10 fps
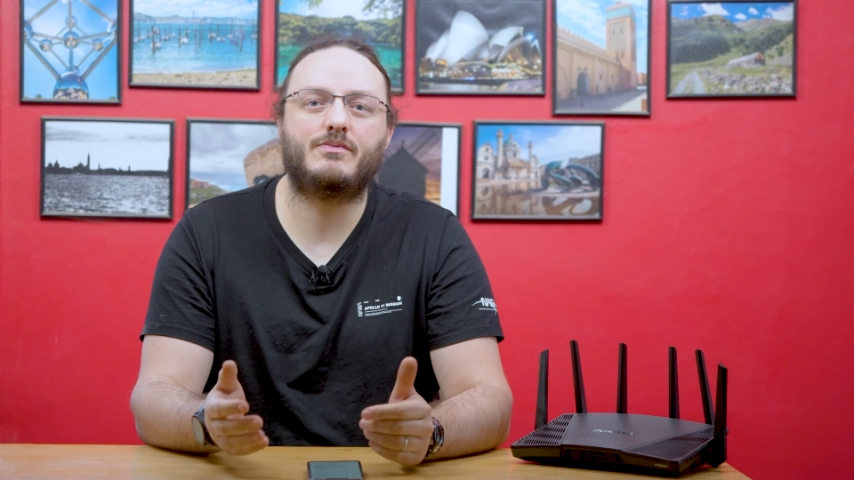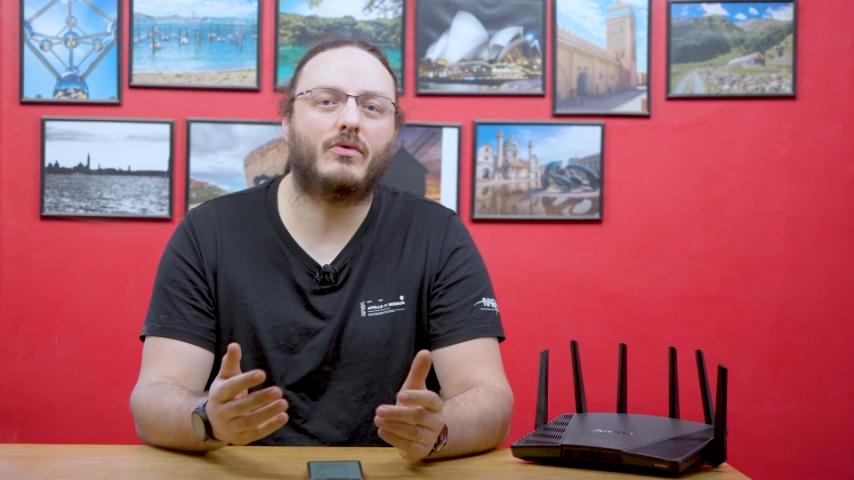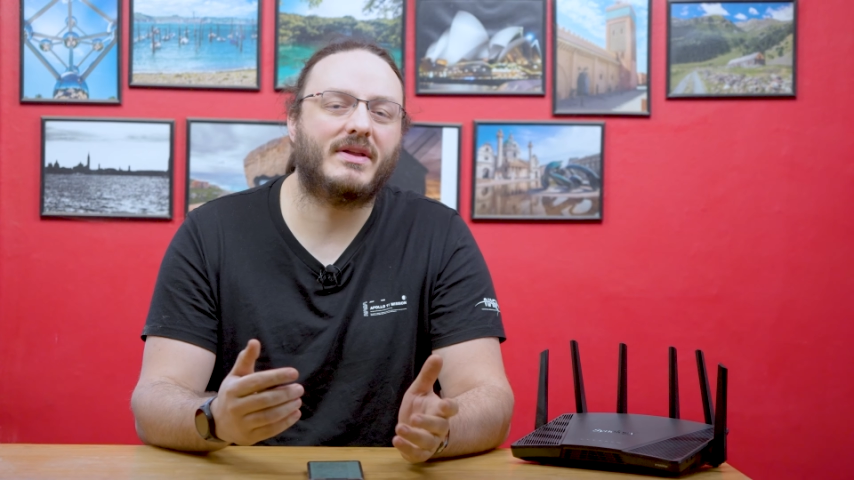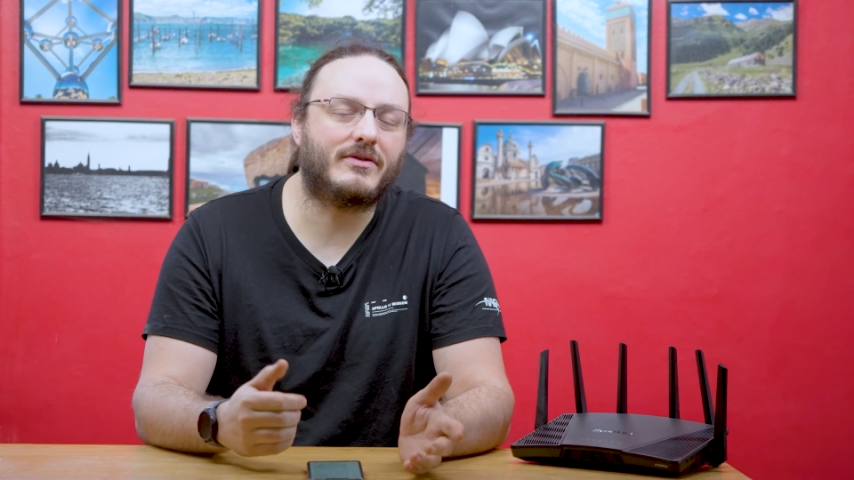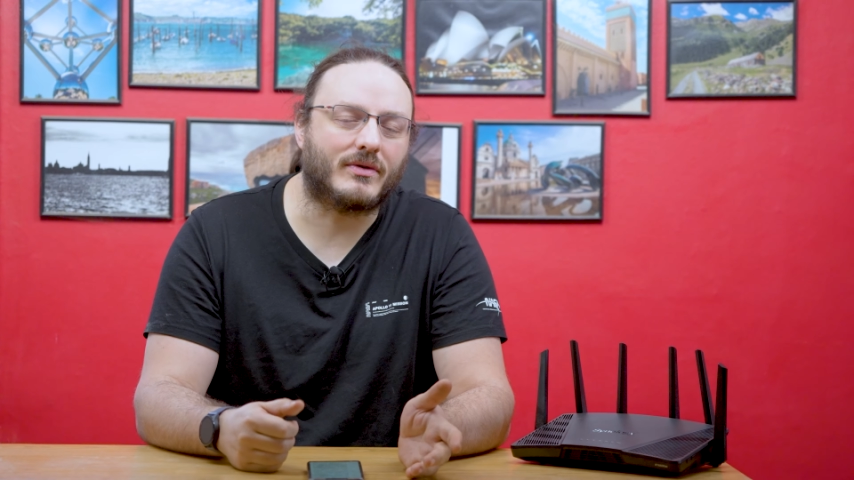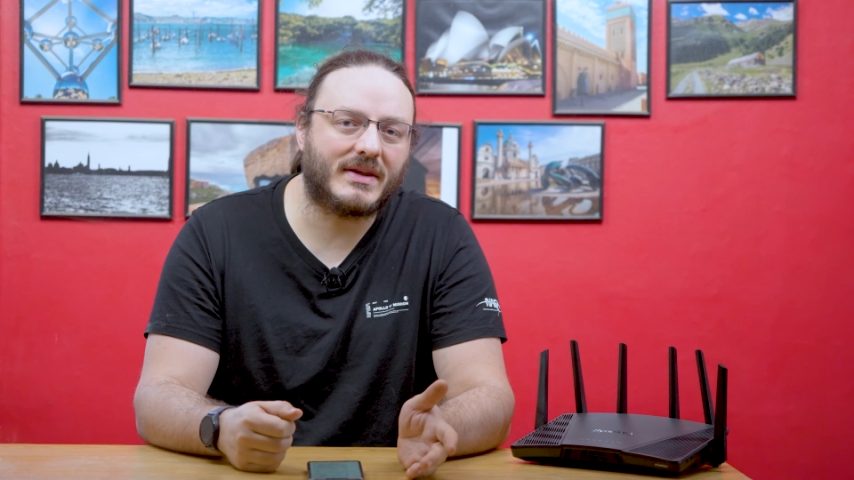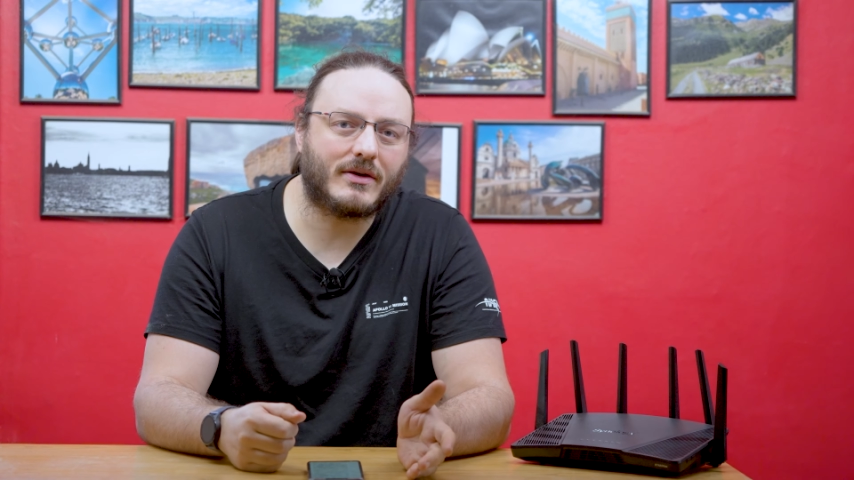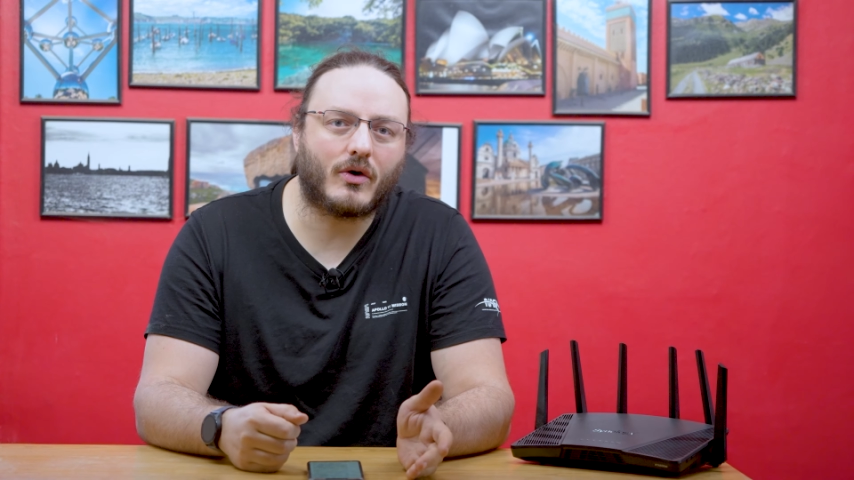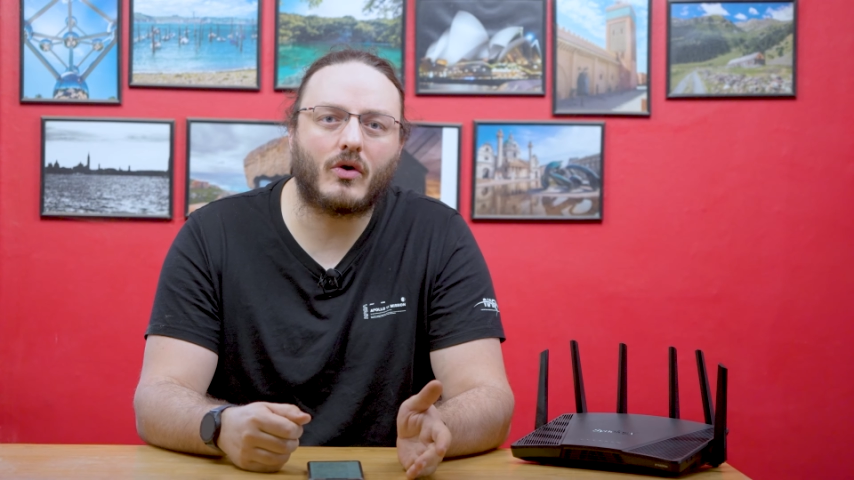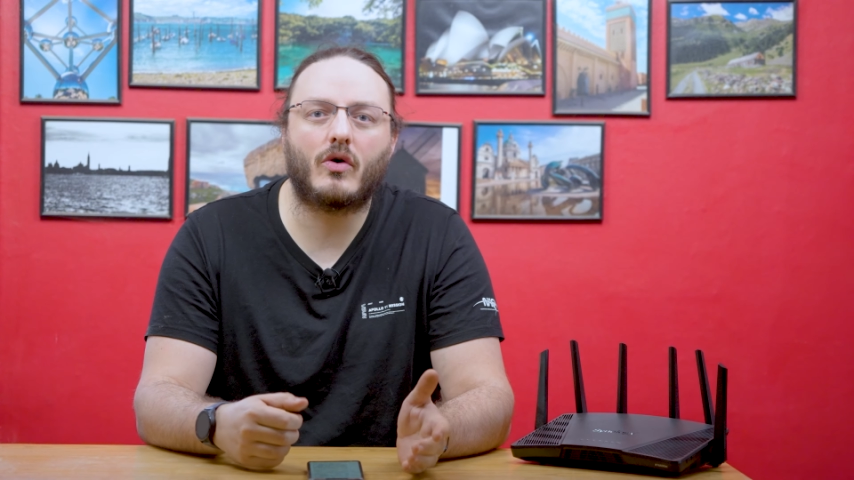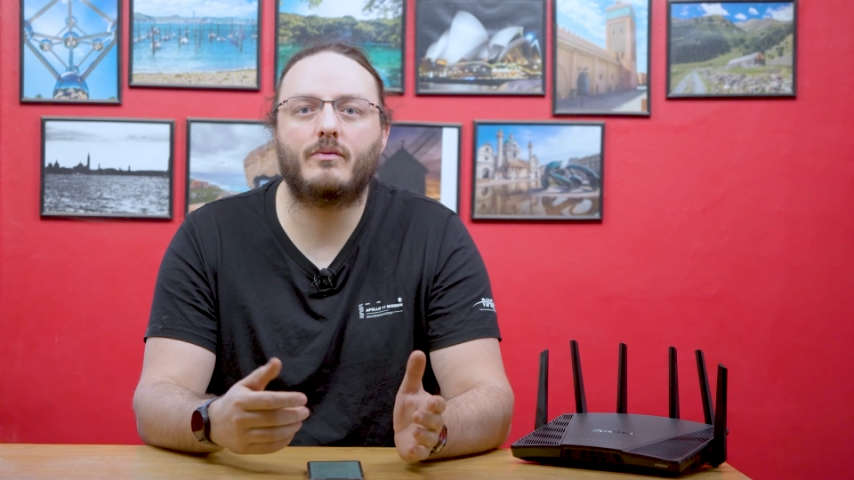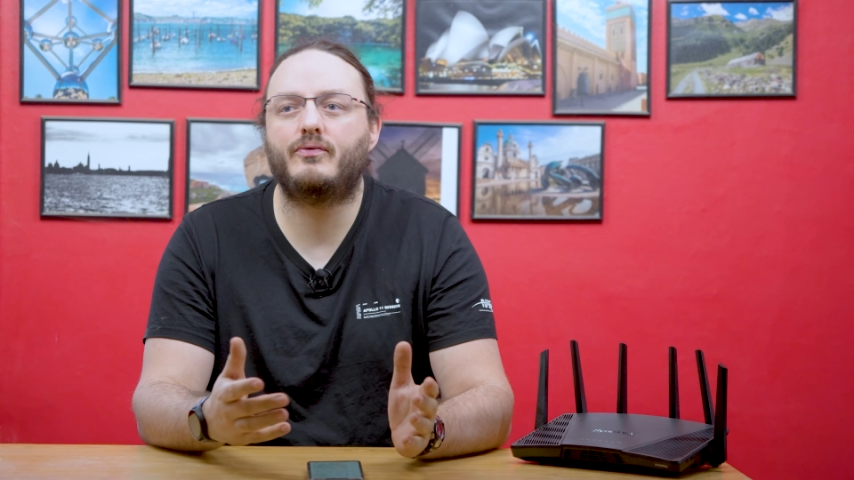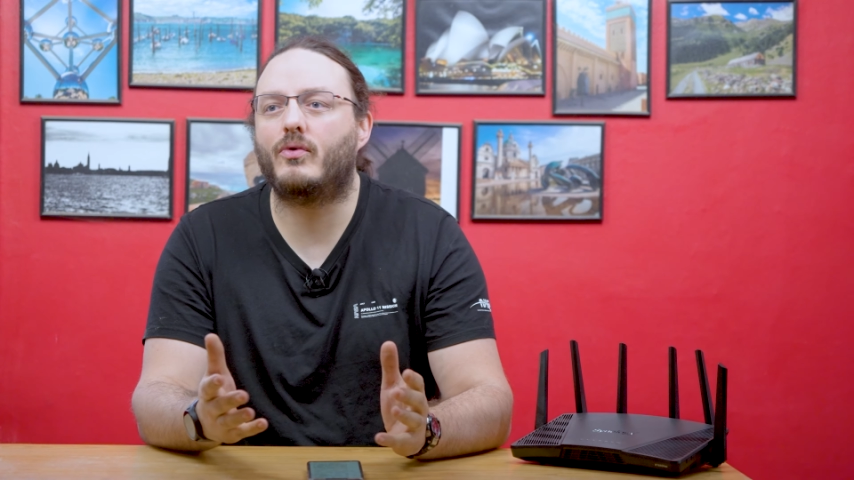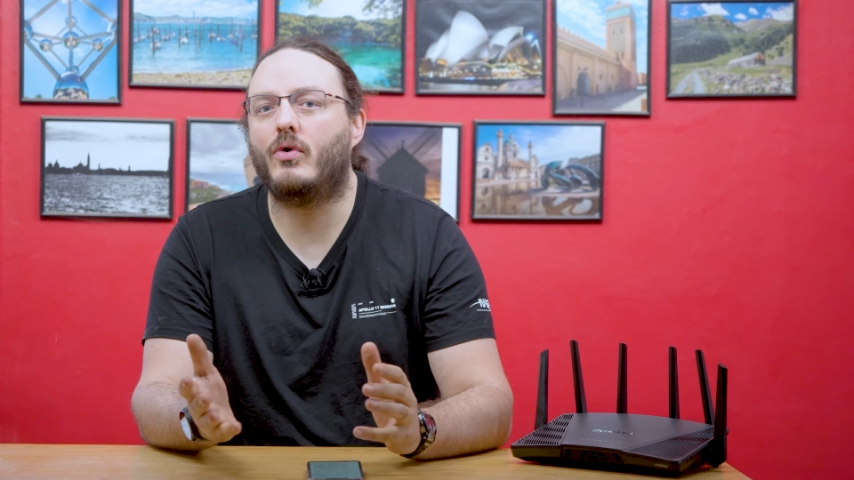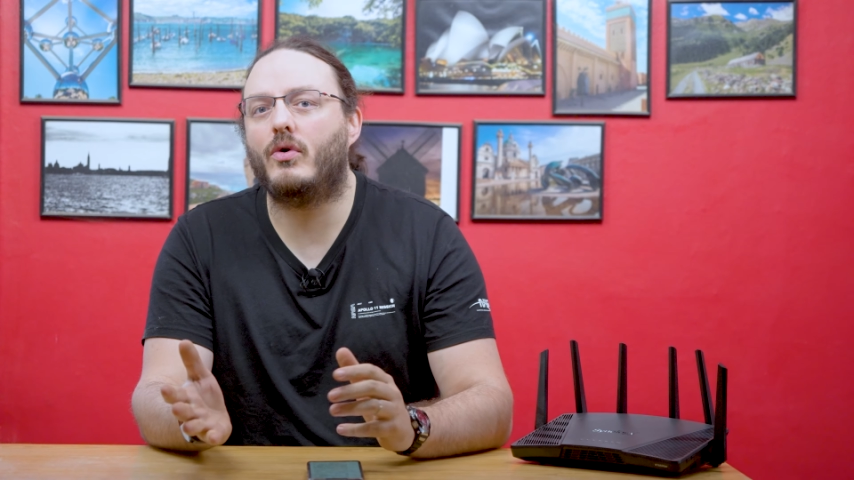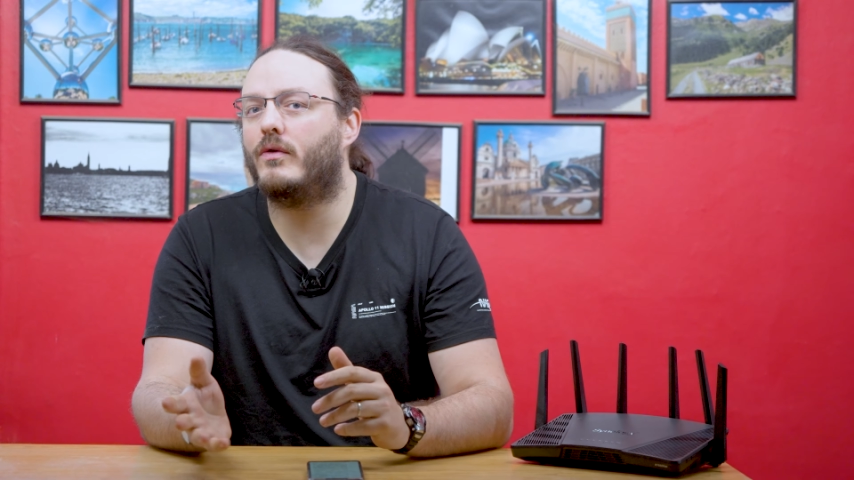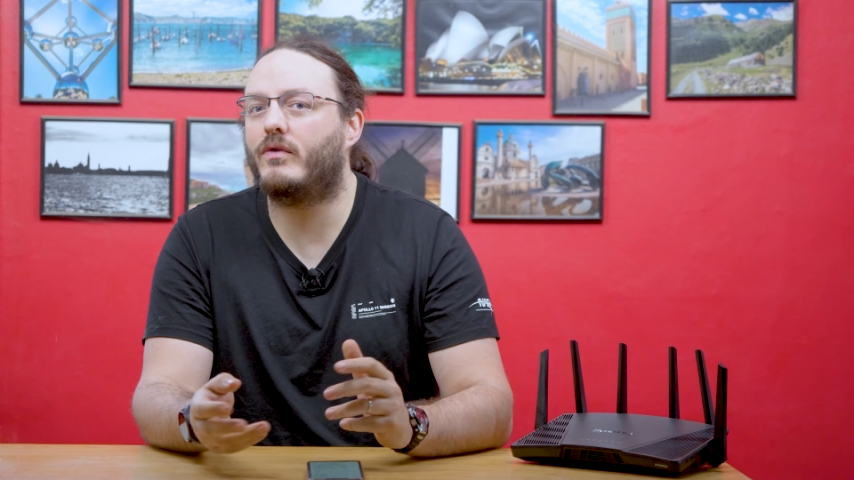pour les temps d'écran, pour euh,